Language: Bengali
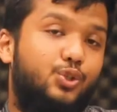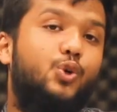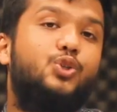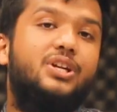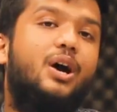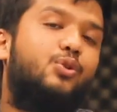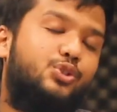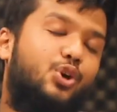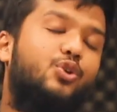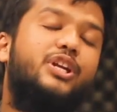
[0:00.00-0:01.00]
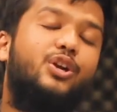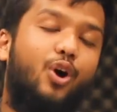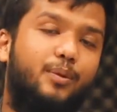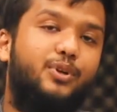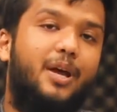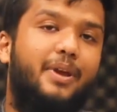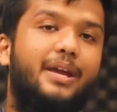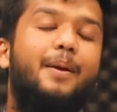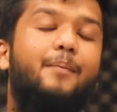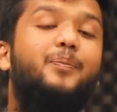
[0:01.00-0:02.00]
জোৎস্না ও জননীর গল্প নামে
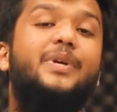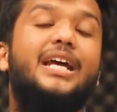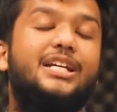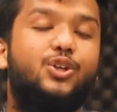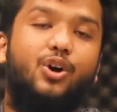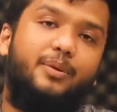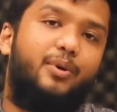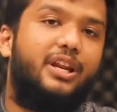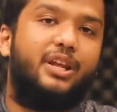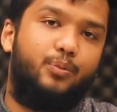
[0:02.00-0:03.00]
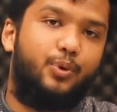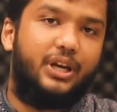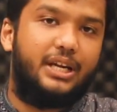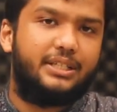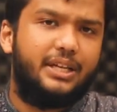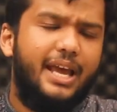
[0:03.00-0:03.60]
বিরাট কলেবরের এই উপন্যাস